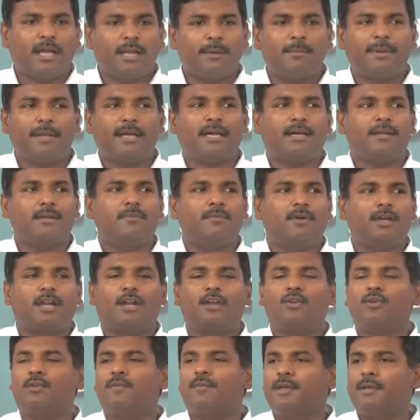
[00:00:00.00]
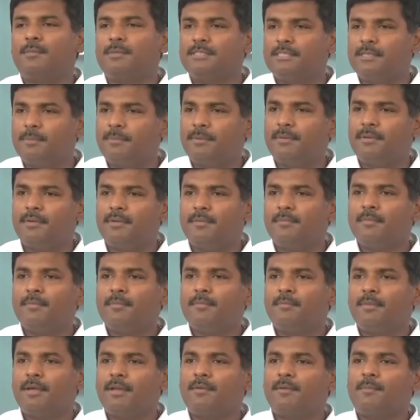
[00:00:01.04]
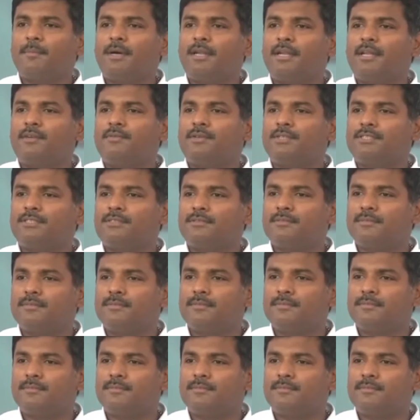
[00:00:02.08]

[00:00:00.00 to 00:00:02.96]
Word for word: దాని ప్రకారం వారు అడుగులు వేయమని చెప్పి మరి మా రిక్వెస్ట్